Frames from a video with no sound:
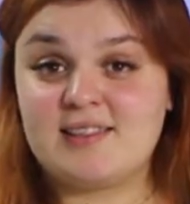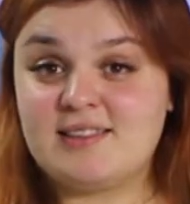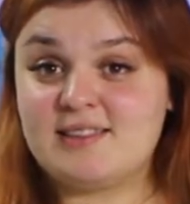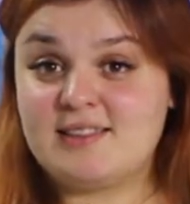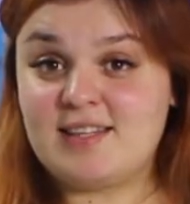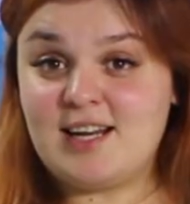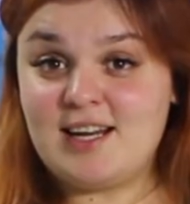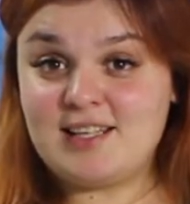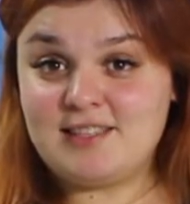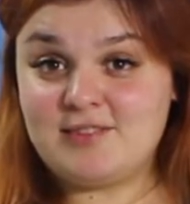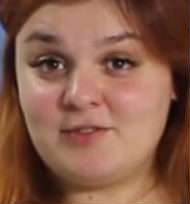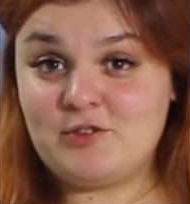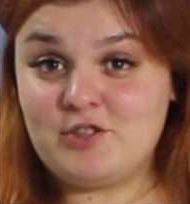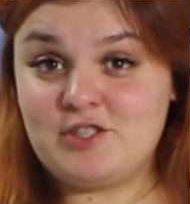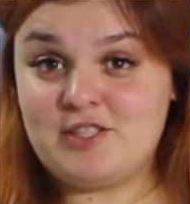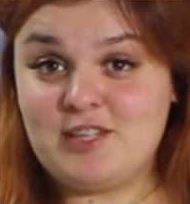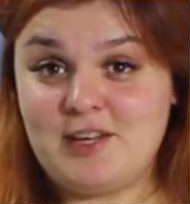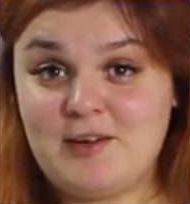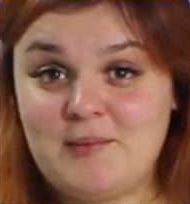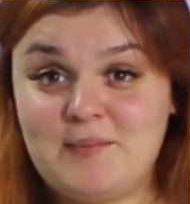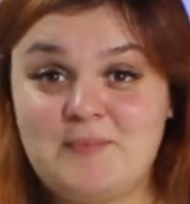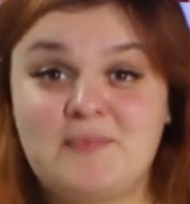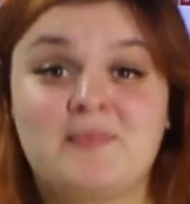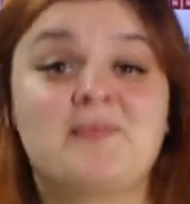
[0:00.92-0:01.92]

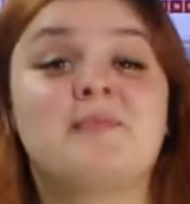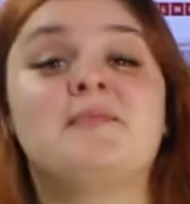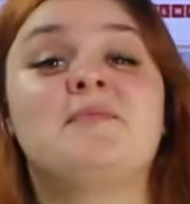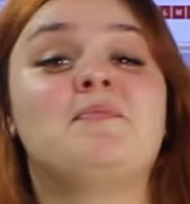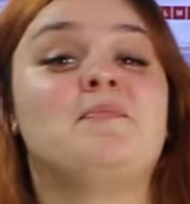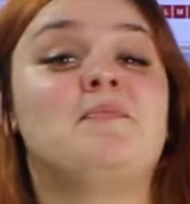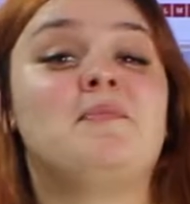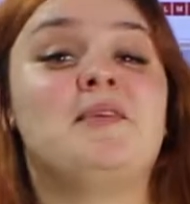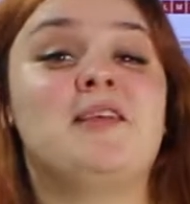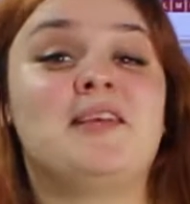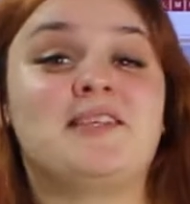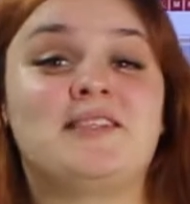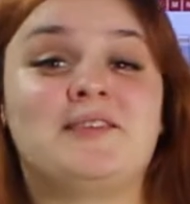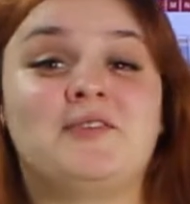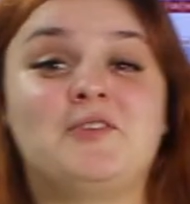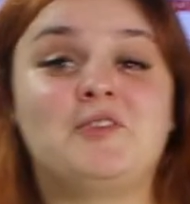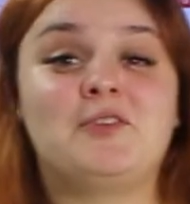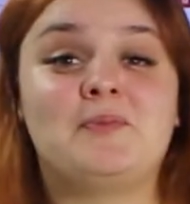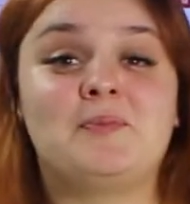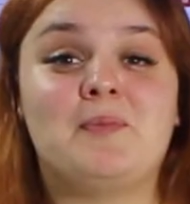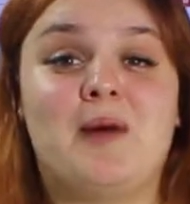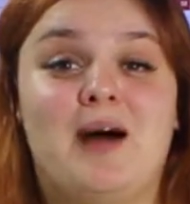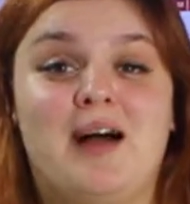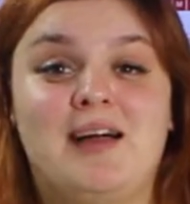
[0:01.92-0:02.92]
Здравствуйте! Меня
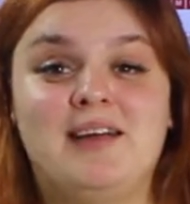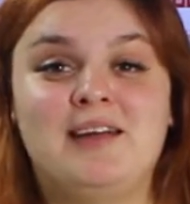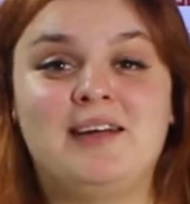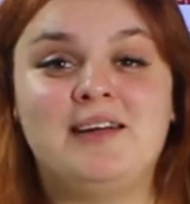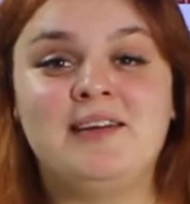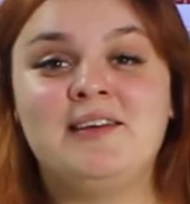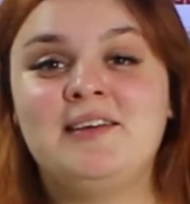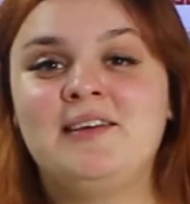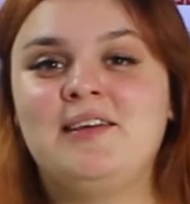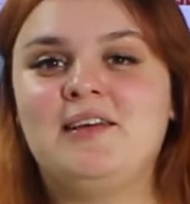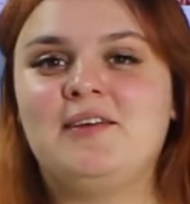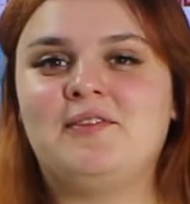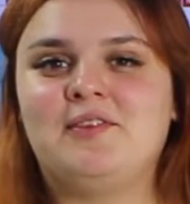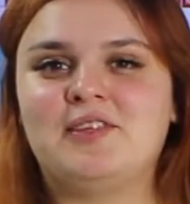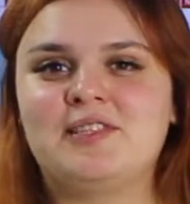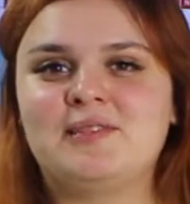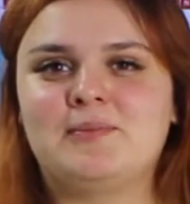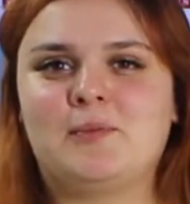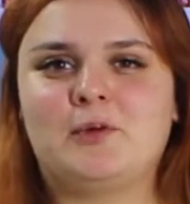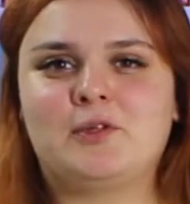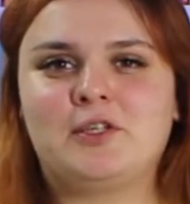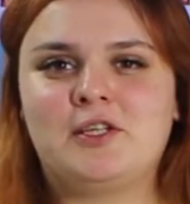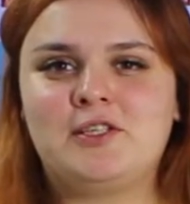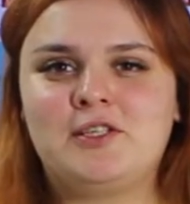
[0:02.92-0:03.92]
зовут Майя, и вы
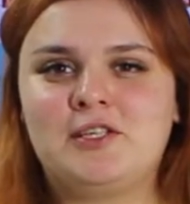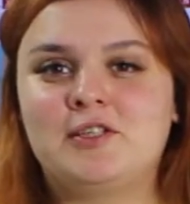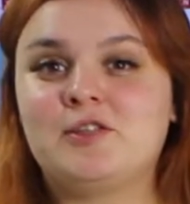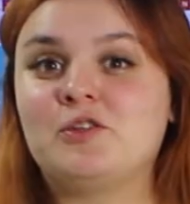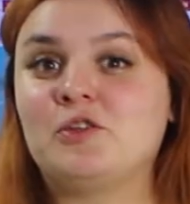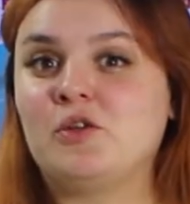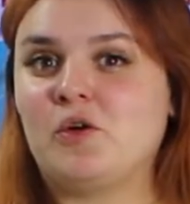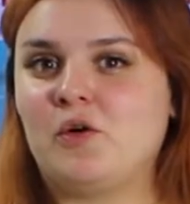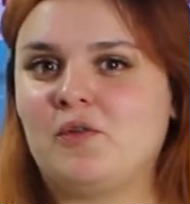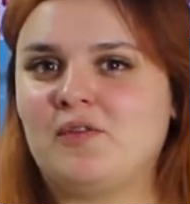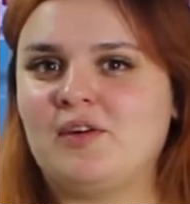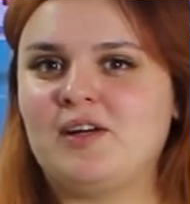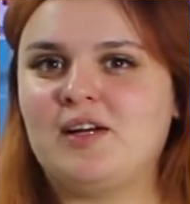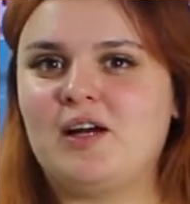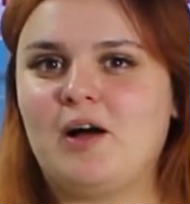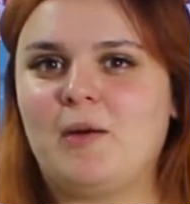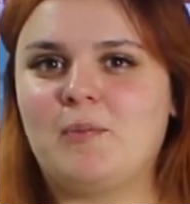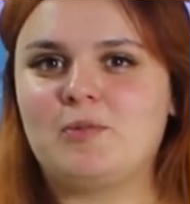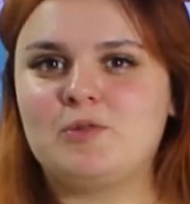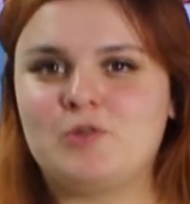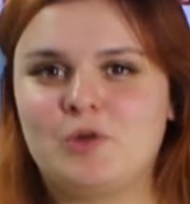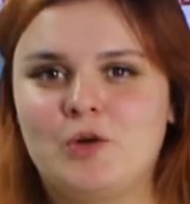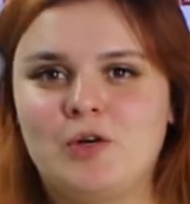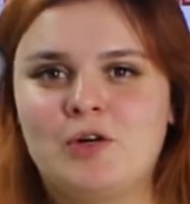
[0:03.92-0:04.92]
смотрите новый
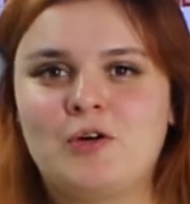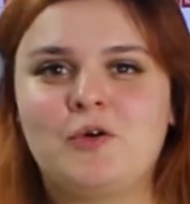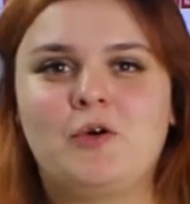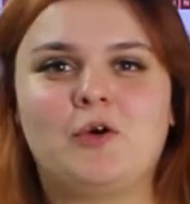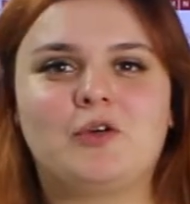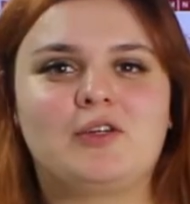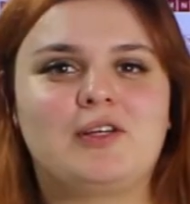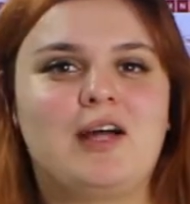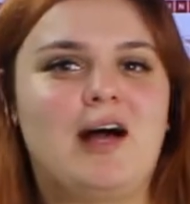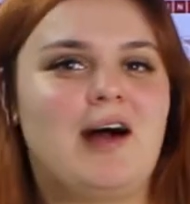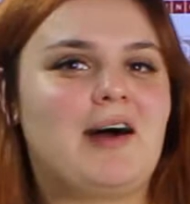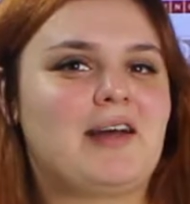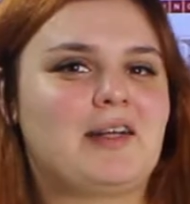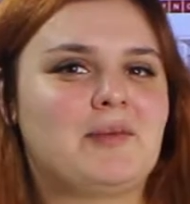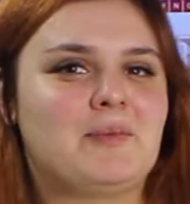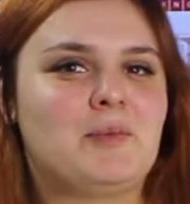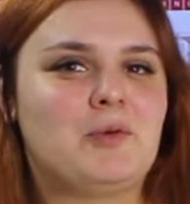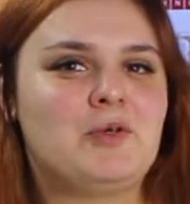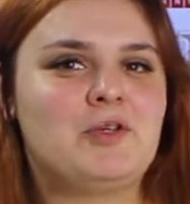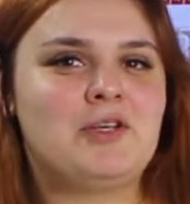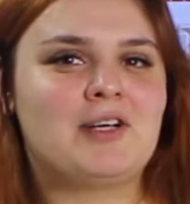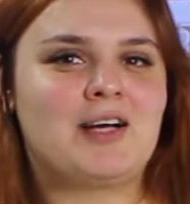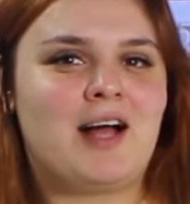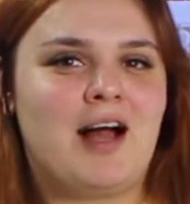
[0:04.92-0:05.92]
обзор от
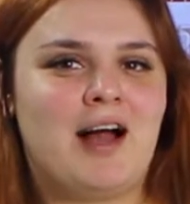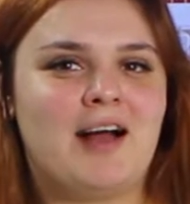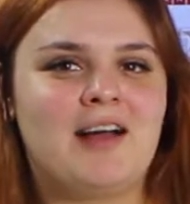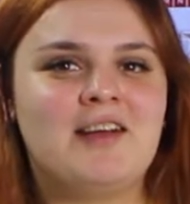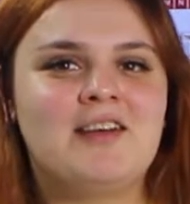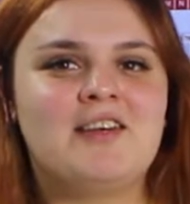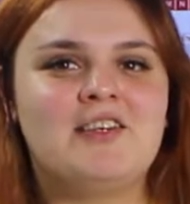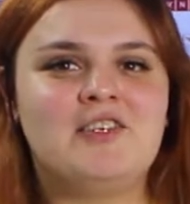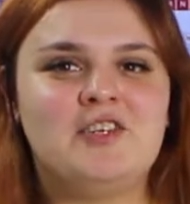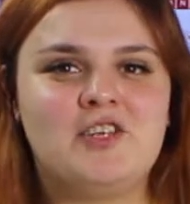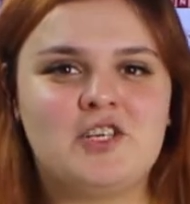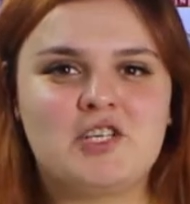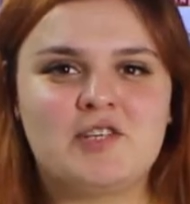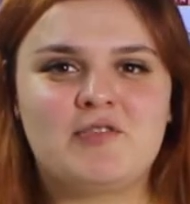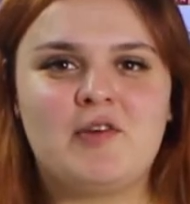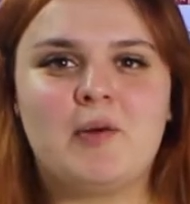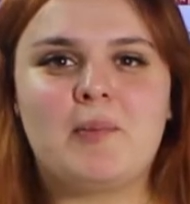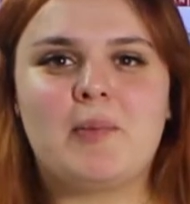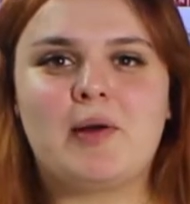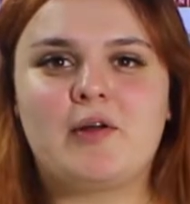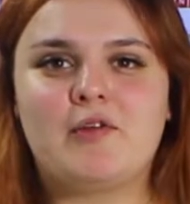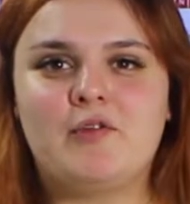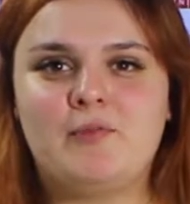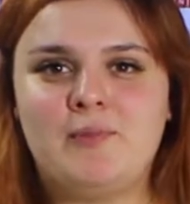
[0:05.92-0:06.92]
арт-бутика
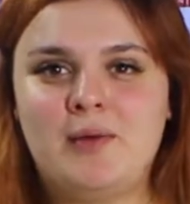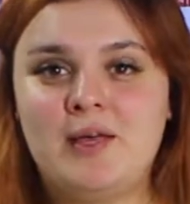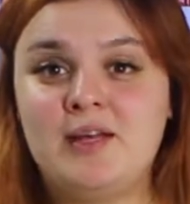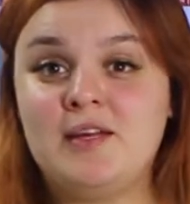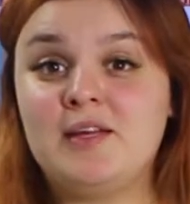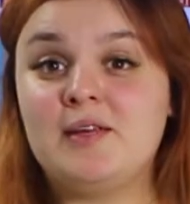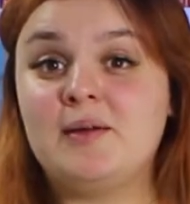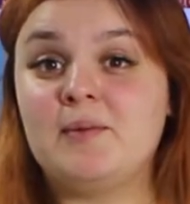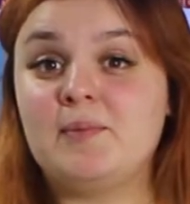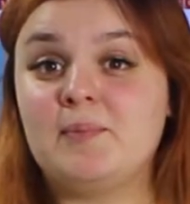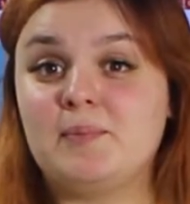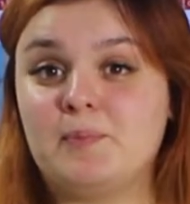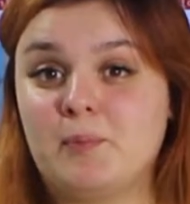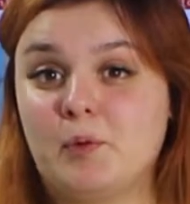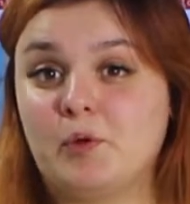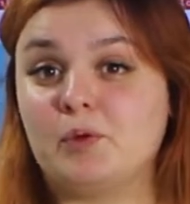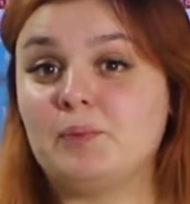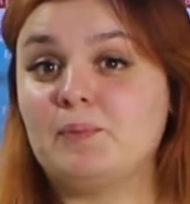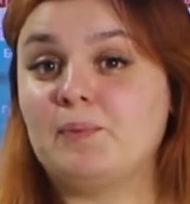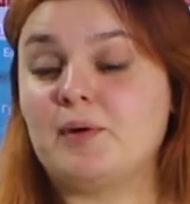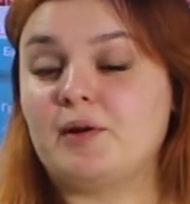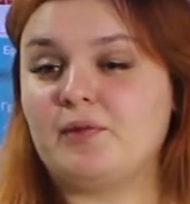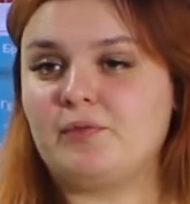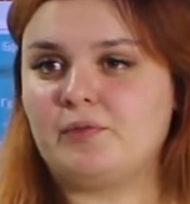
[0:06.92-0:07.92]
нишевой парфюмерии
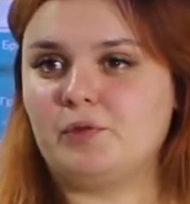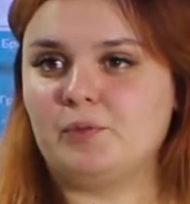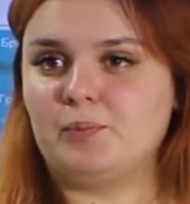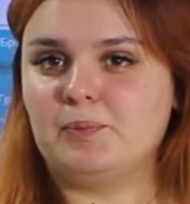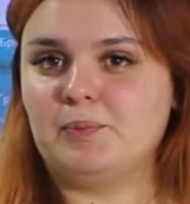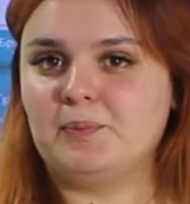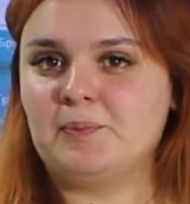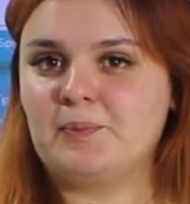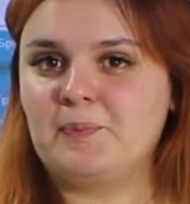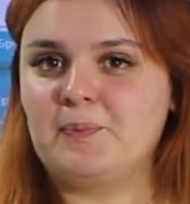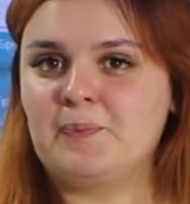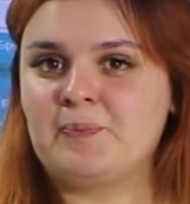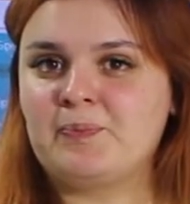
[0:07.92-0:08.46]
Мон Парфум.